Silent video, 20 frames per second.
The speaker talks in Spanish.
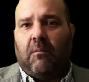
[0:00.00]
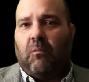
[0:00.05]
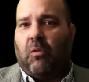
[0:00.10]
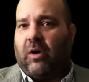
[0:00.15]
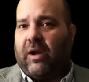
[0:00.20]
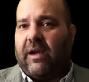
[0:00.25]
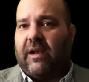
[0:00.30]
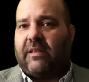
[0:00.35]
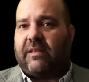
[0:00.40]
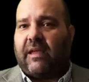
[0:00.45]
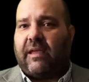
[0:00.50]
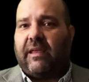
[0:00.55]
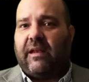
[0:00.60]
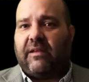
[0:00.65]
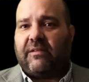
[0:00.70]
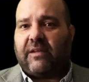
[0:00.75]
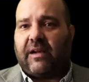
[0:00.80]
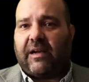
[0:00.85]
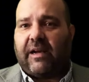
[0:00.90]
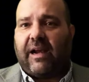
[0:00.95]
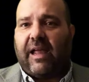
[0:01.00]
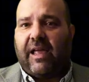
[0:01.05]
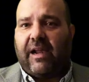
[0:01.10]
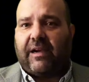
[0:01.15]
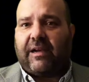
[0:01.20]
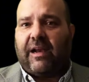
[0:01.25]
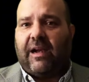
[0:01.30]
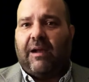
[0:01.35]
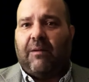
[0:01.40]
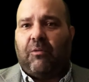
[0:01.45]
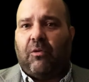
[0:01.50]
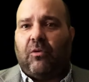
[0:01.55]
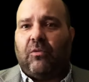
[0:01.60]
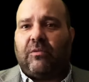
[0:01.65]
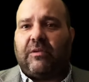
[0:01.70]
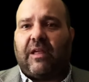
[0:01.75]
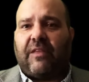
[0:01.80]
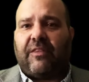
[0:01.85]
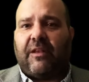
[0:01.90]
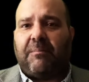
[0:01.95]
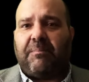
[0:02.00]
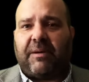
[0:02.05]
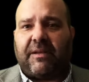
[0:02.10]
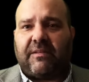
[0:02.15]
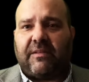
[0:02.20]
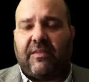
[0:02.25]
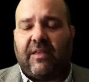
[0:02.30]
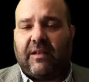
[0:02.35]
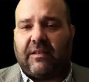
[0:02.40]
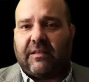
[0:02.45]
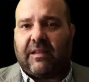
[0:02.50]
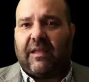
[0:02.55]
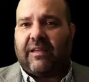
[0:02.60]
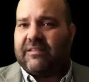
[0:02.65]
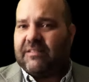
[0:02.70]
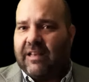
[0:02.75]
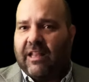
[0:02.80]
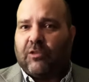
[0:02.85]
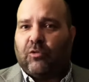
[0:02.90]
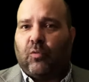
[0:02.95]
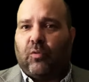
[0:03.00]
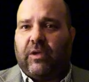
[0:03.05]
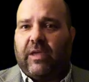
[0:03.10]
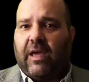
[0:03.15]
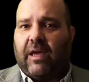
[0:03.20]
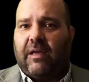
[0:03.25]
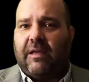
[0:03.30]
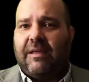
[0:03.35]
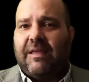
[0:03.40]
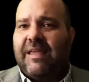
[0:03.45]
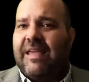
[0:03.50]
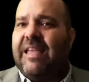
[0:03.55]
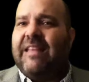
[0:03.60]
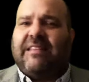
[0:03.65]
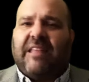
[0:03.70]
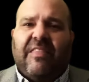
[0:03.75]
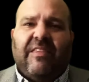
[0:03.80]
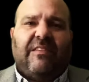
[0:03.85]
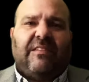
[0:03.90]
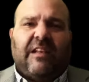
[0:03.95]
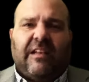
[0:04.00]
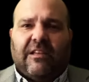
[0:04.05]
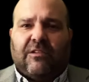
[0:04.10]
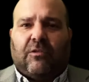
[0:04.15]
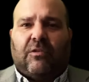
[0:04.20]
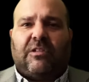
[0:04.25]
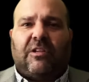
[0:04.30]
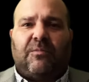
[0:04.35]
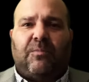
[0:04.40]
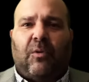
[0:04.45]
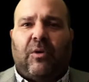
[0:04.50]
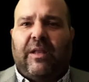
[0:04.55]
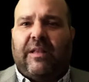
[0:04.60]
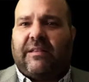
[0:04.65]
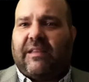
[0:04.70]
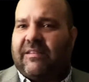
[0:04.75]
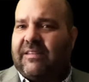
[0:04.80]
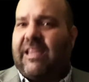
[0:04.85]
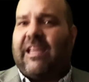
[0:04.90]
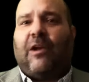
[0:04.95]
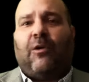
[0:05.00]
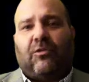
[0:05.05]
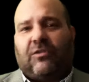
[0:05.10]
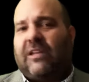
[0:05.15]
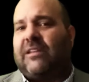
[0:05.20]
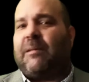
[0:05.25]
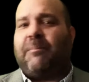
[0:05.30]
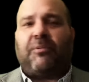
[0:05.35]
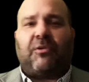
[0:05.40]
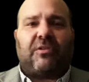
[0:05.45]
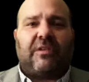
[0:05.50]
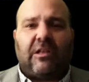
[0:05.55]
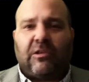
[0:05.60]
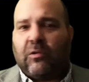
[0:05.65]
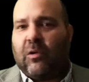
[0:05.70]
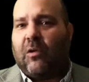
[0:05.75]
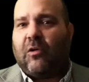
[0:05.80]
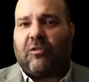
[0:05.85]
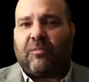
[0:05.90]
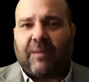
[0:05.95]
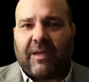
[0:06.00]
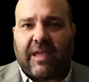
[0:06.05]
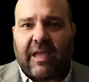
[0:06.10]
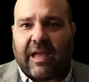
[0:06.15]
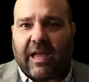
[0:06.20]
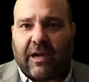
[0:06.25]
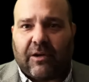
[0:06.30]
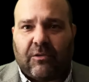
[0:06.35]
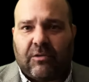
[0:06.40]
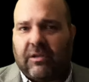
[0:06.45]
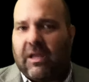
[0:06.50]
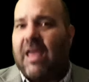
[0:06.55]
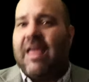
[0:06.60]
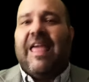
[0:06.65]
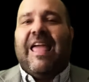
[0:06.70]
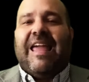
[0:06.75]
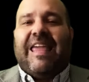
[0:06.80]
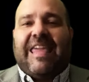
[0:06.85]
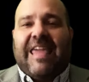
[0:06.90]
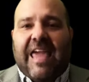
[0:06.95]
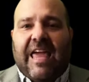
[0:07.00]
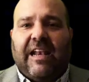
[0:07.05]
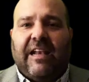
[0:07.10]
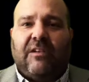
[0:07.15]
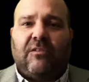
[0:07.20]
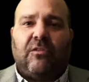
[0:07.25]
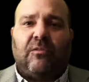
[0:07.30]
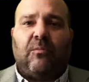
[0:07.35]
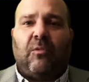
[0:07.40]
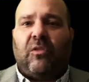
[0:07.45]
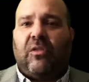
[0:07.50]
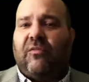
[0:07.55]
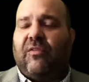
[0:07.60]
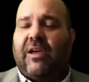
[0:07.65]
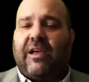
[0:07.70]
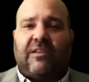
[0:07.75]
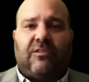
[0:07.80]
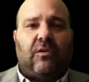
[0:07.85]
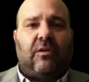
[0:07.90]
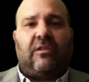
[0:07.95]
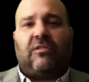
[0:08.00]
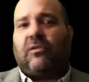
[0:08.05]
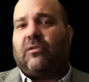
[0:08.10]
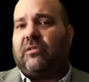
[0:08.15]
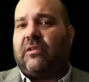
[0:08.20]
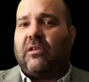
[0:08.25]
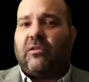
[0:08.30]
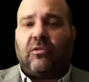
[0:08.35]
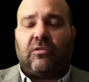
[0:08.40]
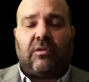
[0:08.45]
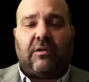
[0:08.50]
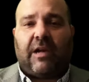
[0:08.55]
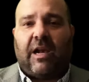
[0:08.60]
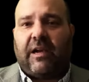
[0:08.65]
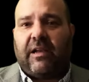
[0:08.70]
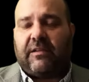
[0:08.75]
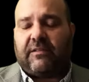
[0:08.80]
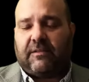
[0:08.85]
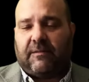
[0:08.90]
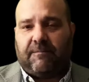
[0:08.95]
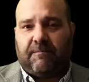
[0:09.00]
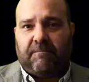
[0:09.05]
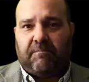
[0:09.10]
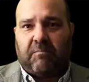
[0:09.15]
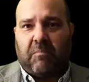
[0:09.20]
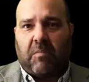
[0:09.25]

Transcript: Morena te quiere hacer creer que la voluntad del presidente es la tuya y te dicen las cosas bonitas y que el 80% de los mexicanos quieren sus modificaciones constitucionales